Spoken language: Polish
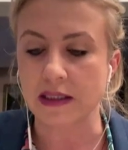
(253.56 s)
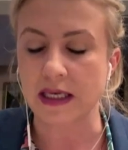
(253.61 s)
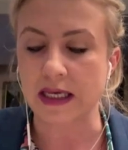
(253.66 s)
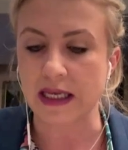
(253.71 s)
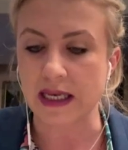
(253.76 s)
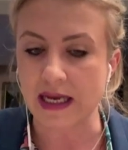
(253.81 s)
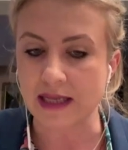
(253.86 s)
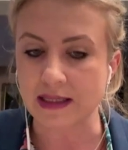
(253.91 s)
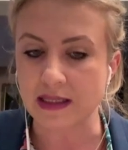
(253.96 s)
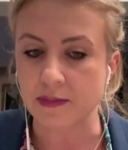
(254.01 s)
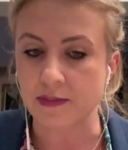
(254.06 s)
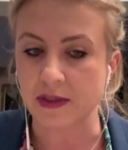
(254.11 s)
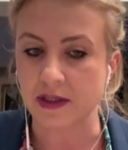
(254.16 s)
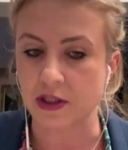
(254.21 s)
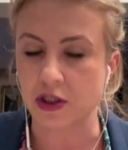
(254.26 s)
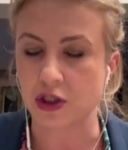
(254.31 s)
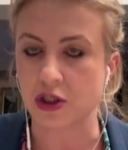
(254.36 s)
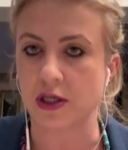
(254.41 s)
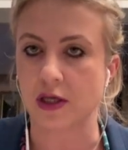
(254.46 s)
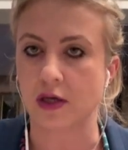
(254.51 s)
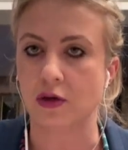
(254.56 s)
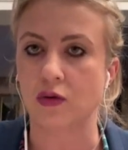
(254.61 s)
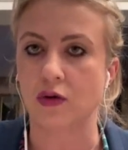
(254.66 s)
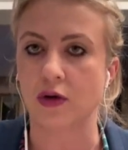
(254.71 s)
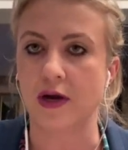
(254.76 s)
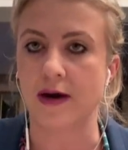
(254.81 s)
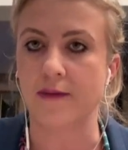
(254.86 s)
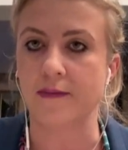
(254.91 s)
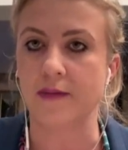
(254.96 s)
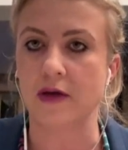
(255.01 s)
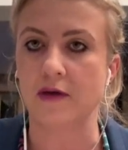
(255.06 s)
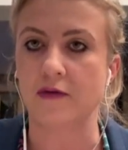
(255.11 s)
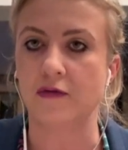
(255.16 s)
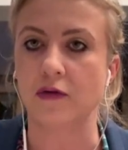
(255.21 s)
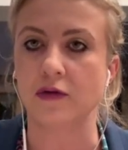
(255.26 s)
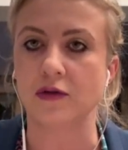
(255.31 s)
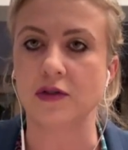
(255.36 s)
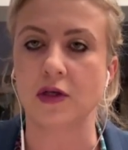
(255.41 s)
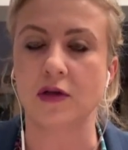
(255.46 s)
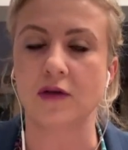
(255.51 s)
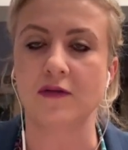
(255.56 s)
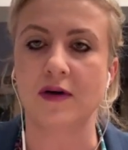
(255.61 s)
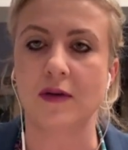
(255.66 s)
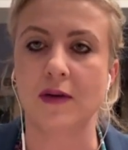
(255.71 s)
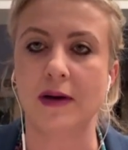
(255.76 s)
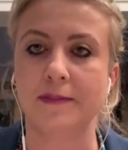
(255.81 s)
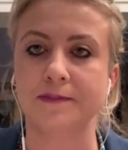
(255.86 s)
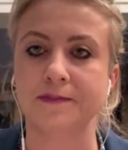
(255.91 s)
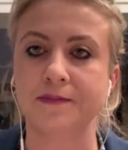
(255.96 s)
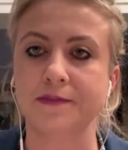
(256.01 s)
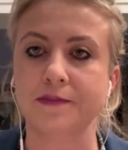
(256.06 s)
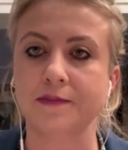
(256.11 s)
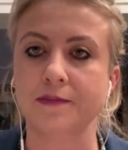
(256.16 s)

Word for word: tej Rady Medycznej, która funkcjonowała